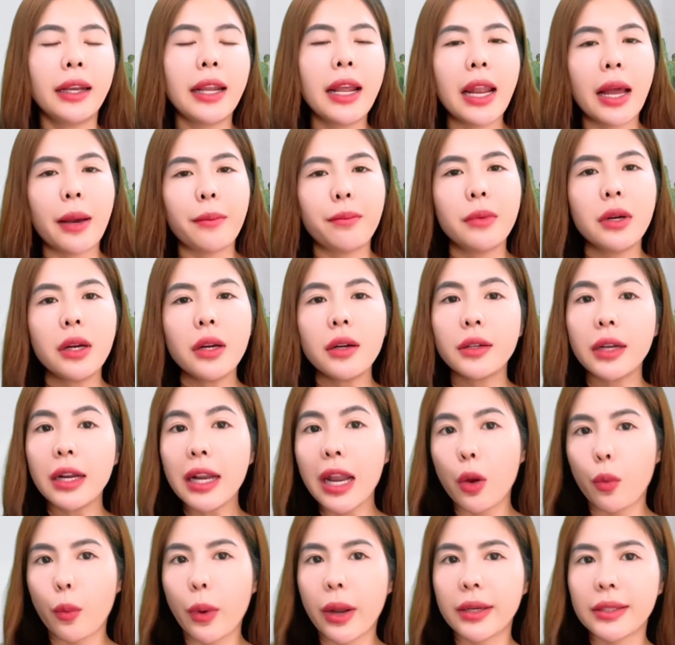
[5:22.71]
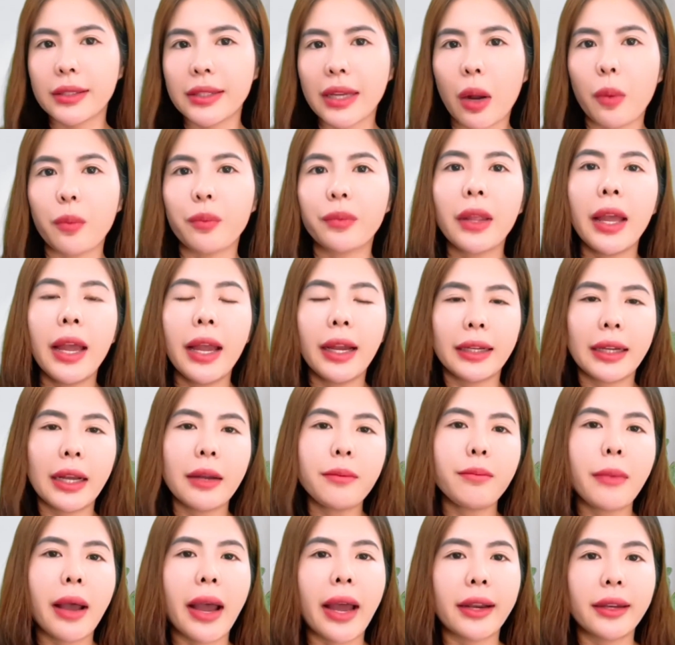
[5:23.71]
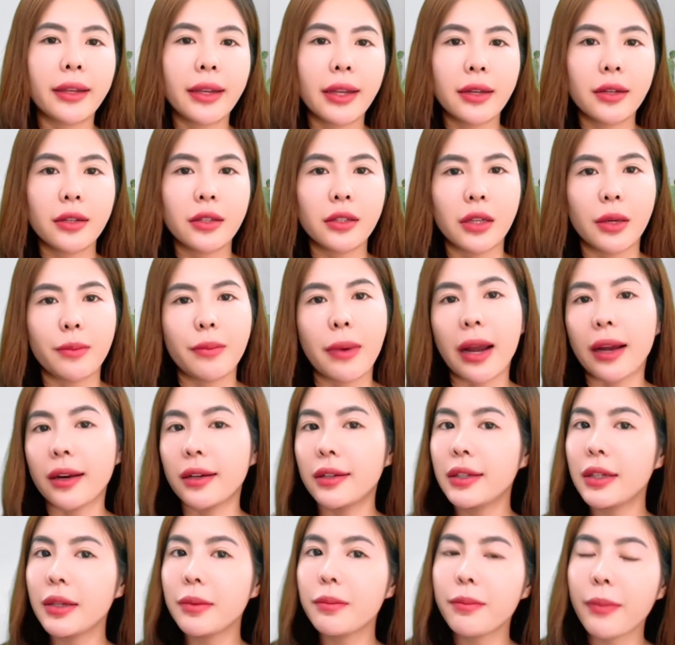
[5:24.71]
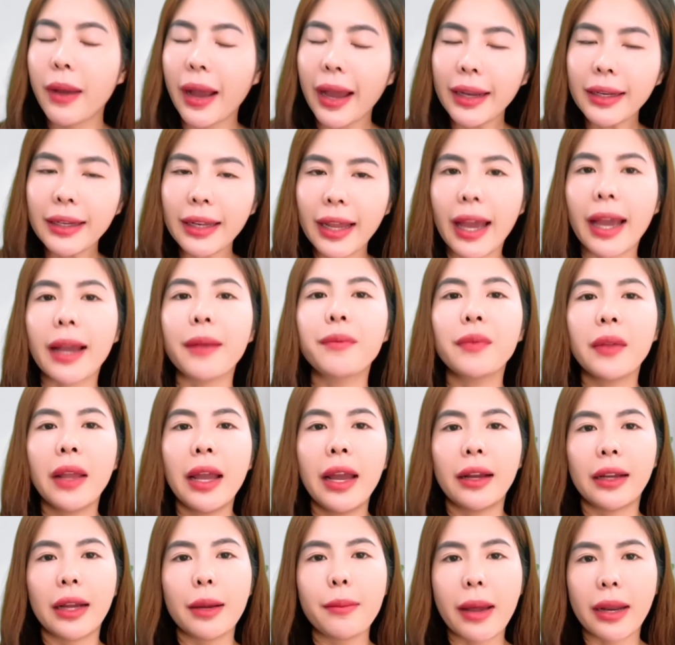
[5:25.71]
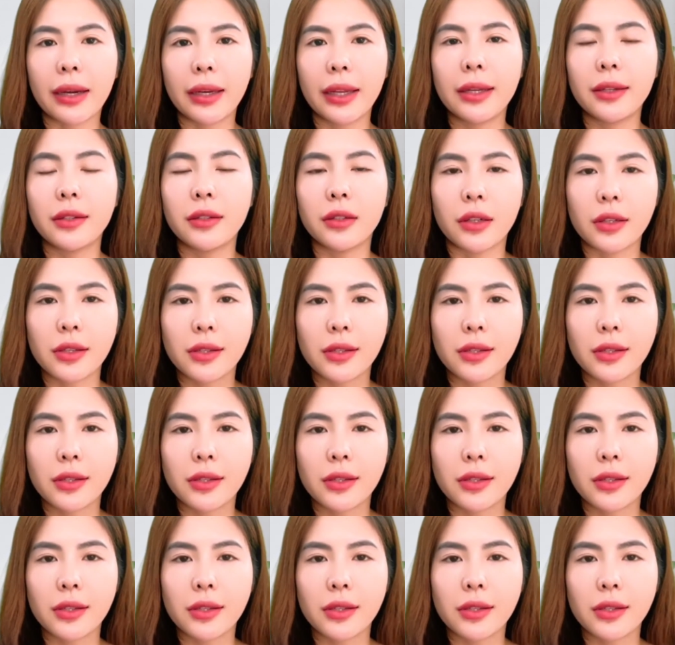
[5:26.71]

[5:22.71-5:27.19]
Đây là bước rất là quan trọng. Các bạn nên rửa bằng nước mát ha. Các bạn nên